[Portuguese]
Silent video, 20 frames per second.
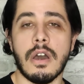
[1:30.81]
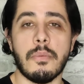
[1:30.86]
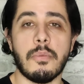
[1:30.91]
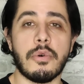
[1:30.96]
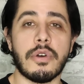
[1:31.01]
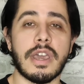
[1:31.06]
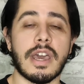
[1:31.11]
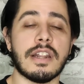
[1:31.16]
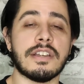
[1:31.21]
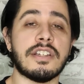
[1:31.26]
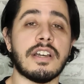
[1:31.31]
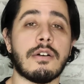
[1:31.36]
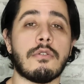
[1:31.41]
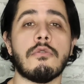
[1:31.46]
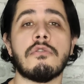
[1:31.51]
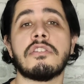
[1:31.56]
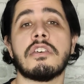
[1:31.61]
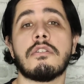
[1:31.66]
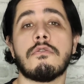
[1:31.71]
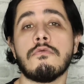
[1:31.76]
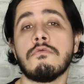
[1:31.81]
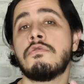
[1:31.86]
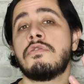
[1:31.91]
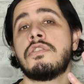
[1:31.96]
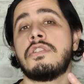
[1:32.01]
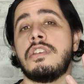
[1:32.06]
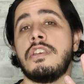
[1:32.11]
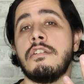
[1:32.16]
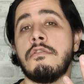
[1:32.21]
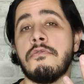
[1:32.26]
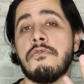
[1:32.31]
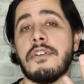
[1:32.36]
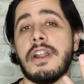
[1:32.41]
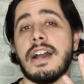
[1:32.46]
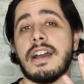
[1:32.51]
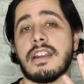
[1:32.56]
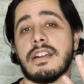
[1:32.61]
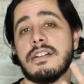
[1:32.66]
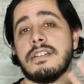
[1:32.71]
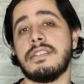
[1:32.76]
porque ela já conta com cinco
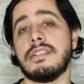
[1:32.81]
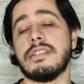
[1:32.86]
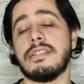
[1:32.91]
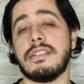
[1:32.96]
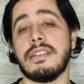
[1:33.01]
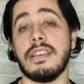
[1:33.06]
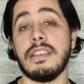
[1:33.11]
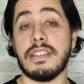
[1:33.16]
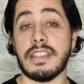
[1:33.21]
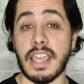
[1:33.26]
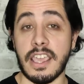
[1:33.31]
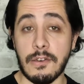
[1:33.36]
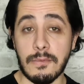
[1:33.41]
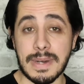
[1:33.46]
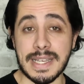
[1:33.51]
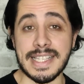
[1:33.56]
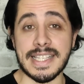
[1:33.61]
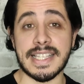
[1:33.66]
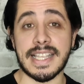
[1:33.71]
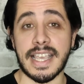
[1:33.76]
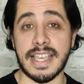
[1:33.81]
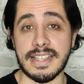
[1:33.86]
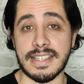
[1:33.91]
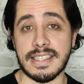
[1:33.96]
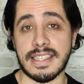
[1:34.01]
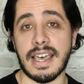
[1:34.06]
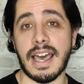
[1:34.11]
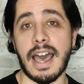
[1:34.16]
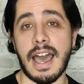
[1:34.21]
fragrâncias e tem uma sexta